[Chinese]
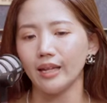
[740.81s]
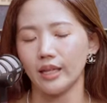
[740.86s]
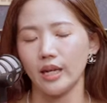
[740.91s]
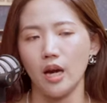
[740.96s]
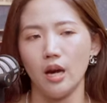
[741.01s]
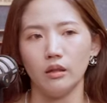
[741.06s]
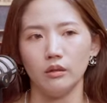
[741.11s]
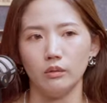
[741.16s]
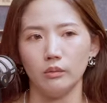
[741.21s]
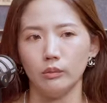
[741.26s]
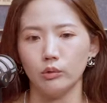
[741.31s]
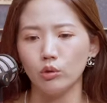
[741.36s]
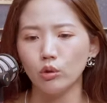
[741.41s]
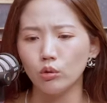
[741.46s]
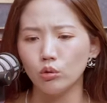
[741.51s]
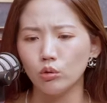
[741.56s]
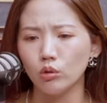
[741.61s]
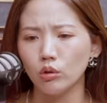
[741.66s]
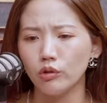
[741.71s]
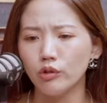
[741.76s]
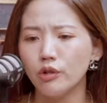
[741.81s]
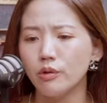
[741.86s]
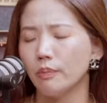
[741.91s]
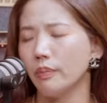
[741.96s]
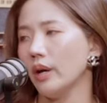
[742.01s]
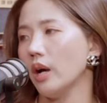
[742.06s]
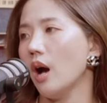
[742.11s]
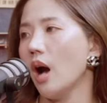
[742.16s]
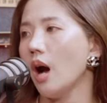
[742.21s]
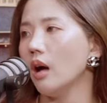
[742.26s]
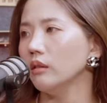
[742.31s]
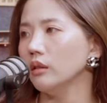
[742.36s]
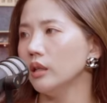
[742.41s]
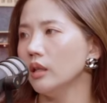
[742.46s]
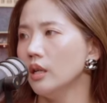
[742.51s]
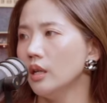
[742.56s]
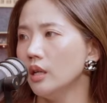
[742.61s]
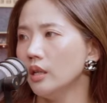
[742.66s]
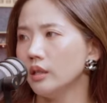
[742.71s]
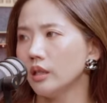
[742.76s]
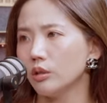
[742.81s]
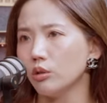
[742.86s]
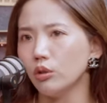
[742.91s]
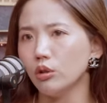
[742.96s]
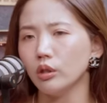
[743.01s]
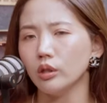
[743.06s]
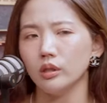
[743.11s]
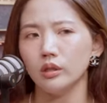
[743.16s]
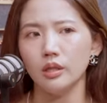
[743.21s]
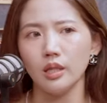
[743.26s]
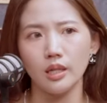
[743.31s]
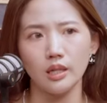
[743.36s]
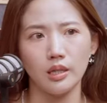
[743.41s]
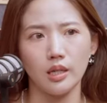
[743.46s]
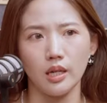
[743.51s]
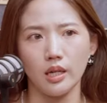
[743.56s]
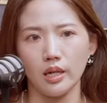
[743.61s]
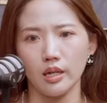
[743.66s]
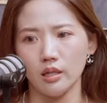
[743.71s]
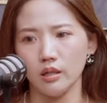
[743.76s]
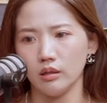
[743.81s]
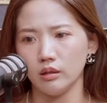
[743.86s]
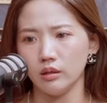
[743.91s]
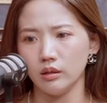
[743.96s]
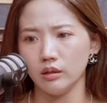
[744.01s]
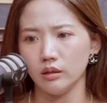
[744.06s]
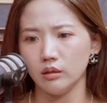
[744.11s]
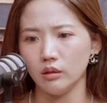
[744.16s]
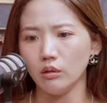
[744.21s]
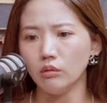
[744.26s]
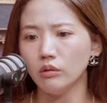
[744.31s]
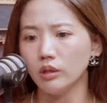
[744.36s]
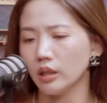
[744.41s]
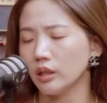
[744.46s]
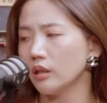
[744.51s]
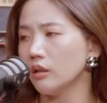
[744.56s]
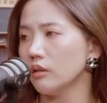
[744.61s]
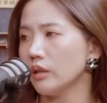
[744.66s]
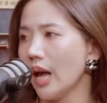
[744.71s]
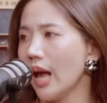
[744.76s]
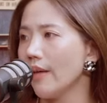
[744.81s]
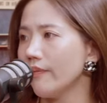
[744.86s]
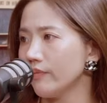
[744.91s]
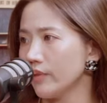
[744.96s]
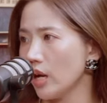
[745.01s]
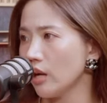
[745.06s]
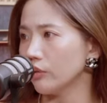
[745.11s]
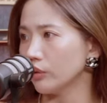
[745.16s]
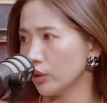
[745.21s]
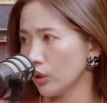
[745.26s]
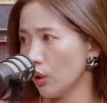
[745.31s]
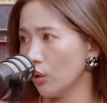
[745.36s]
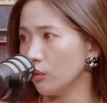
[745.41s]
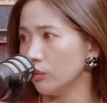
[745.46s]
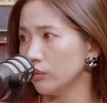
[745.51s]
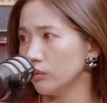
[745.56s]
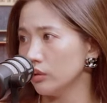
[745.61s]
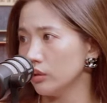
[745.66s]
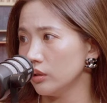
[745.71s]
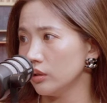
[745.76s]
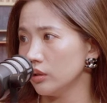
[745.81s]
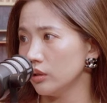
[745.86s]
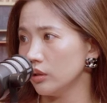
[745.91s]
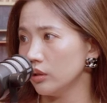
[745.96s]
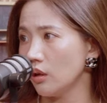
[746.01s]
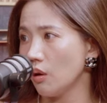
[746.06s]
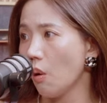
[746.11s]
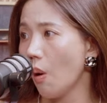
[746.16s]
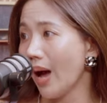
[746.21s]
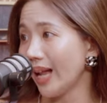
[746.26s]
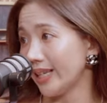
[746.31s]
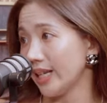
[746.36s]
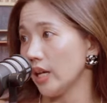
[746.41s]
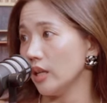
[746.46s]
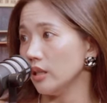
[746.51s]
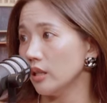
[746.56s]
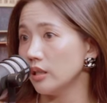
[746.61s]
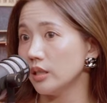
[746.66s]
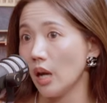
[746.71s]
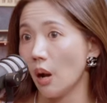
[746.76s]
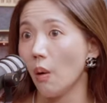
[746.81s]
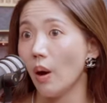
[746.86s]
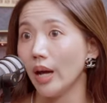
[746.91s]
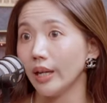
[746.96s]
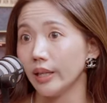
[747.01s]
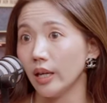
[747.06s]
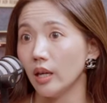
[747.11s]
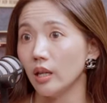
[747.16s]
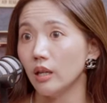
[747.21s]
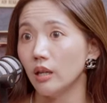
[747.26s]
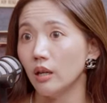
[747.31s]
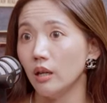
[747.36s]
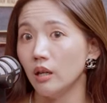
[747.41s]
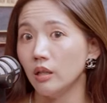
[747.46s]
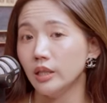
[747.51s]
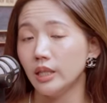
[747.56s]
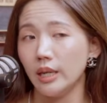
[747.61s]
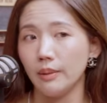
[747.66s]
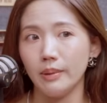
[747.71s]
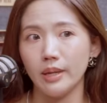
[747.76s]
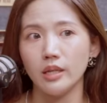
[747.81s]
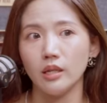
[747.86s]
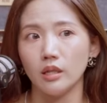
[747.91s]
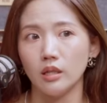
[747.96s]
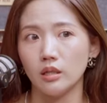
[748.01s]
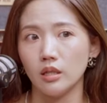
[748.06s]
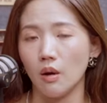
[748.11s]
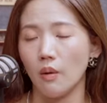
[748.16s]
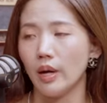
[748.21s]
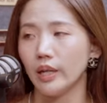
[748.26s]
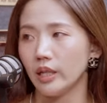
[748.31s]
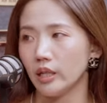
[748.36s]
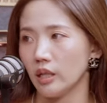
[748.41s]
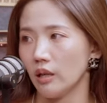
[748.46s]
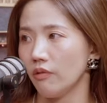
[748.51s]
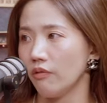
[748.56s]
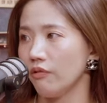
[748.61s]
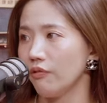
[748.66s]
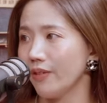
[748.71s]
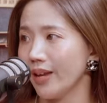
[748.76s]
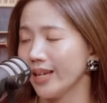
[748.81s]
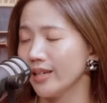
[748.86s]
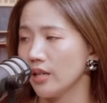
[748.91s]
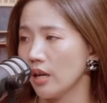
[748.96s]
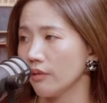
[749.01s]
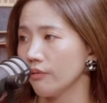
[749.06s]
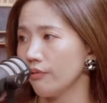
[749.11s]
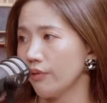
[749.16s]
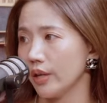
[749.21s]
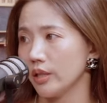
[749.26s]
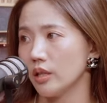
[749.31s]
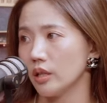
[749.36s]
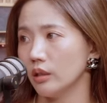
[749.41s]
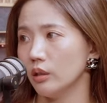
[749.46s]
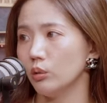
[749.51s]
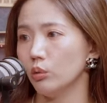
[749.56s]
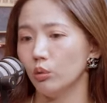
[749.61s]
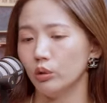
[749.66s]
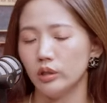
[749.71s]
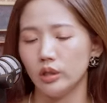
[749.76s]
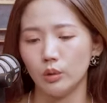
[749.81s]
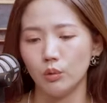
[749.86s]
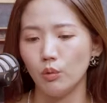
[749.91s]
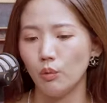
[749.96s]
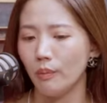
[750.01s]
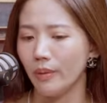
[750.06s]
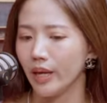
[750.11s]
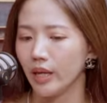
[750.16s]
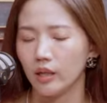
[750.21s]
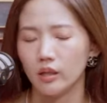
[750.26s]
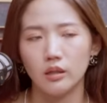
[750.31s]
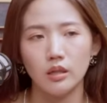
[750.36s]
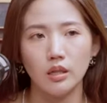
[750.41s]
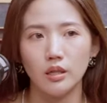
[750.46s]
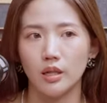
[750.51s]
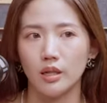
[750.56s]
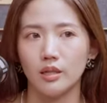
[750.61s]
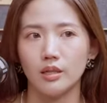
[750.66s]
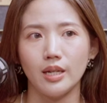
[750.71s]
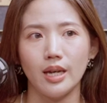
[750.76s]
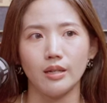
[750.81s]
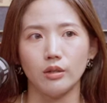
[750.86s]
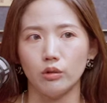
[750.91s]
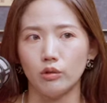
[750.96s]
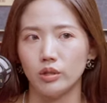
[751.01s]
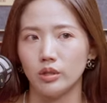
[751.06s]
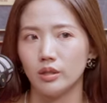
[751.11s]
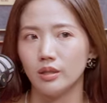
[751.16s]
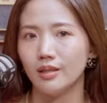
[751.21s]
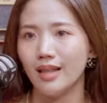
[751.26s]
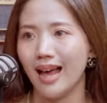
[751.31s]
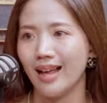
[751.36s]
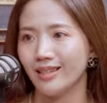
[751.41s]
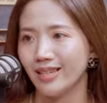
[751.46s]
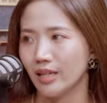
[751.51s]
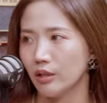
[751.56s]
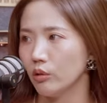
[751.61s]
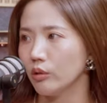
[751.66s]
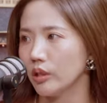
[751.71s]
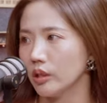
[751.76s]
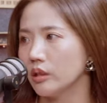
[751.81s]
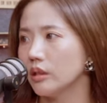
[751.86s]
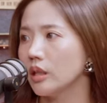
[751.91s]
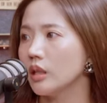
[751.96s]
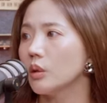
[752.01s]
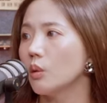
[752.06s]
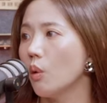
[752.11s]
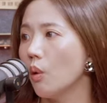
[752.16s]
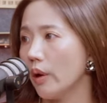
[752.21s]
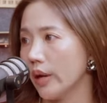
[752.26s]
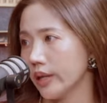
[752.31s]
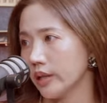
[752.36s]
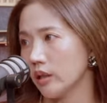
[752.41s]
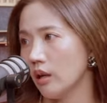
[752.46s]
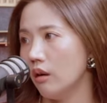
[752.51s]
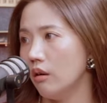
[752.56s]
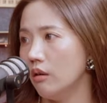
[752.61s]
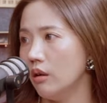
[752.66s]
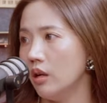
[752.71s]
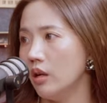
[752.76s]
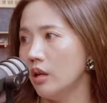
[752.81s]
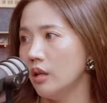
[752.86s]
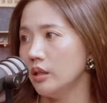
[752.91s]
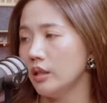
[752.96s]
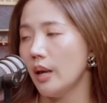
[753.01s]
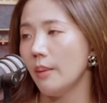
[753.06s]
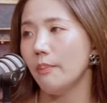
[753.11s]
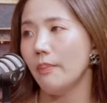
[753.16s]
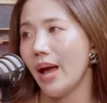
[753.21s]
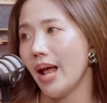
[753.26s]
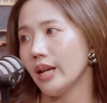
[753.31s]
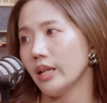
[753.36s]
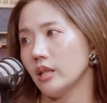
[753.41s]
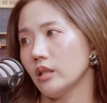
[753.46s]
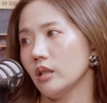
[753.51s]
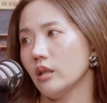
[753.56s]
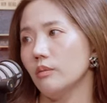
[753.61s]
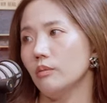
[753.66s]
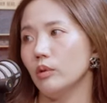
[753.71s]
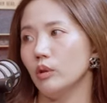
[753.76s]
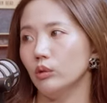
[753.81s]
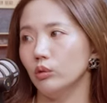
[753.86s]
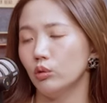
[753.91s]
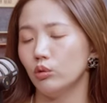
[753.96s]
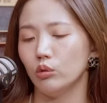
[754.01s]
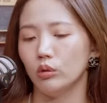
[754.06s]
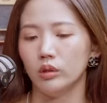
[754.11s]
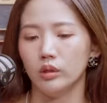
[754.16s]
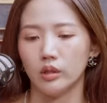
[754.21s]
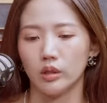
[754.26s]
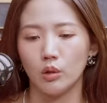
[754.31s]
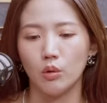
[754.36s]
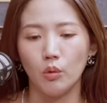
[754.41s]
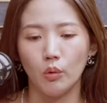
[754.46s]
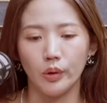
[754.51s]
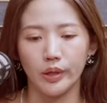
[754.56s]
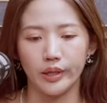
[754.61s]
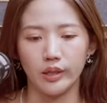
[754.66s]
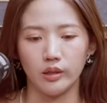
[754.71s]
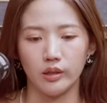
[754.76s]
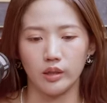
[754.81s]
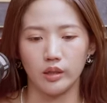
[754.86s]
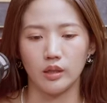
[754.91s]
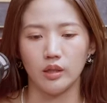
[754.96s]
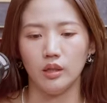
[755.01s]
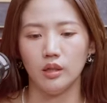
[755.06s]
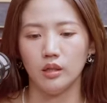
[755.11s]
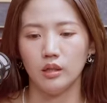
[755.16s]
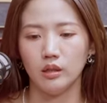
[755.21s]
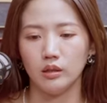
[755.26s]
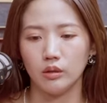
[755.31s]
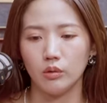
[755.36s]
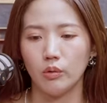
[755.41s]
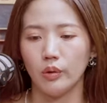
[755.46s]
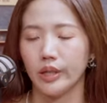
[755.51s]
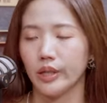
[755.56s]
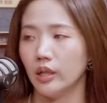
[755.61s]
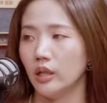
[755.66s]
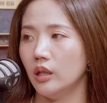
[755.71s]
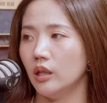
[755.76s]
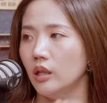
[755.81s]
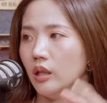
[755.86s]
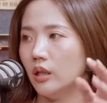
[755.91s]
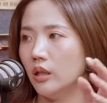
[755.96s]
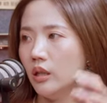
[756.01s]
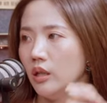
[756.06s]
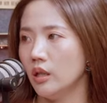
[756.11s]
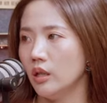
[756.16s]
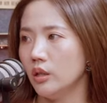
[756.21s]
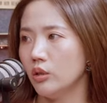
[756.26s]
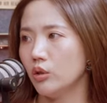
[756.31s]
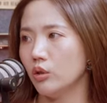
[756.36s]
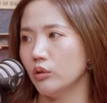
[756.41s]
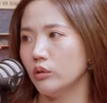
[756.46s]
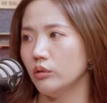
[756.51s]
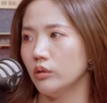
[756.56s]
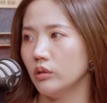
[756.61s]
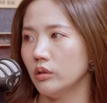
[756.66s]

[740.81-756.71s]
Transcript: 黎好了，我们就说日本好了，你去个地铁都能够看到有。花店，小花店，街边店的小花店也非常非常的多，几乎每一个地铁站，尤其是大站，都一定会有。那巴黎更不用说了，你过一个那个河，过一个河就